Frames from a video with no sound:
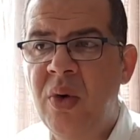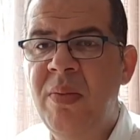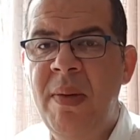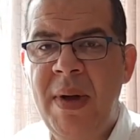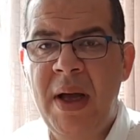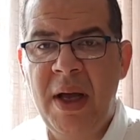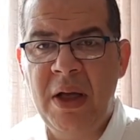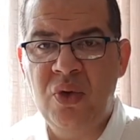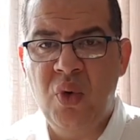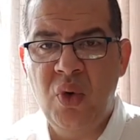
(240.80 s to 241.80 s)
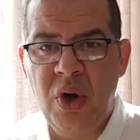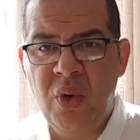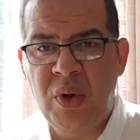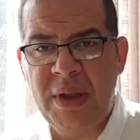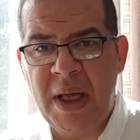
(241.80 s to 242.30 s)
ربما تكون
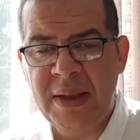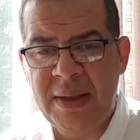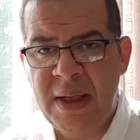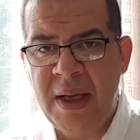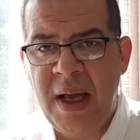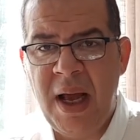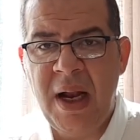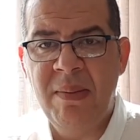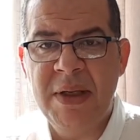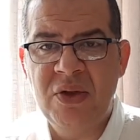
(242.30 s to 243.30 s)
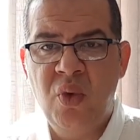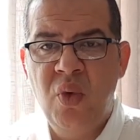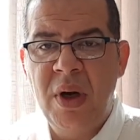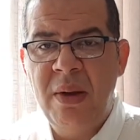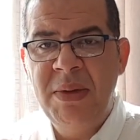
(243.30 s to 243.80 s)
النوتات
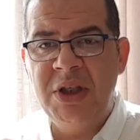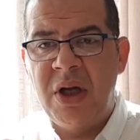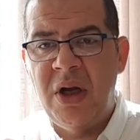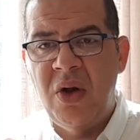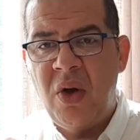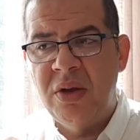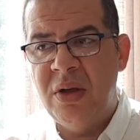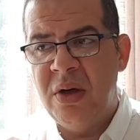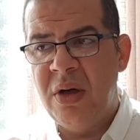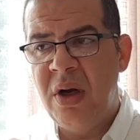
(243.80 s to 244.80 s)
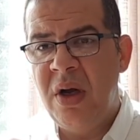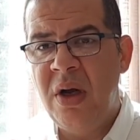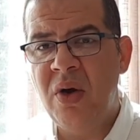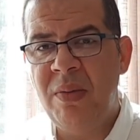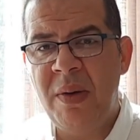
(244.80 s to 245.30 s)
المذكوره بشرح العطر
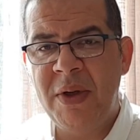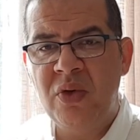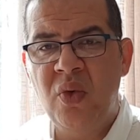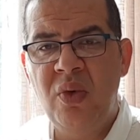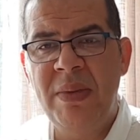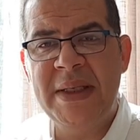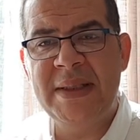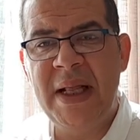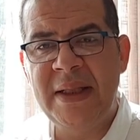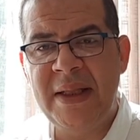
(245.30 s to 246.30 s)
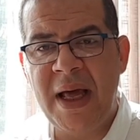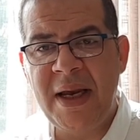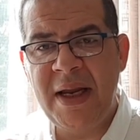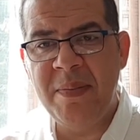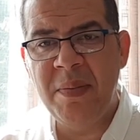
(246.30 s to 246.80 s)
ربما تكون بس
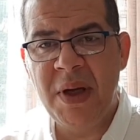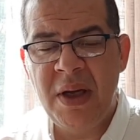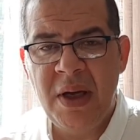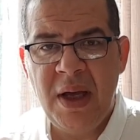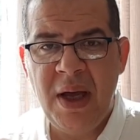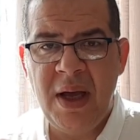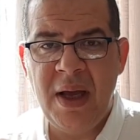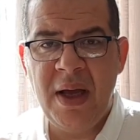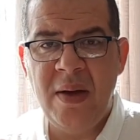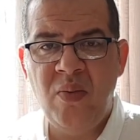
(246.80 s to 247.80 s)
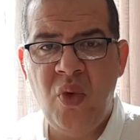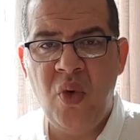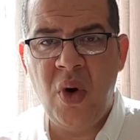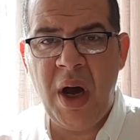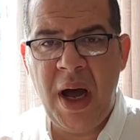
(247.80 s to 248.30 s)
للتقريب آه،
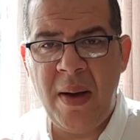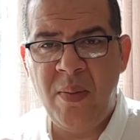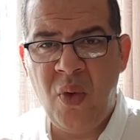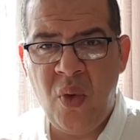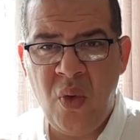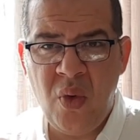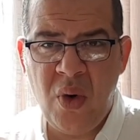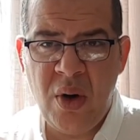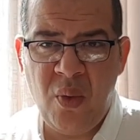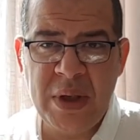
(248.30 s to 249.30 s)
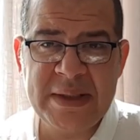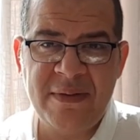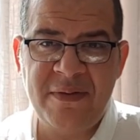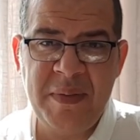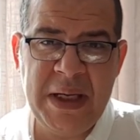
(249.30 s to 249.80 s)
مو مو
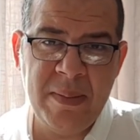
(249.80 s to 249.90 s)
وصف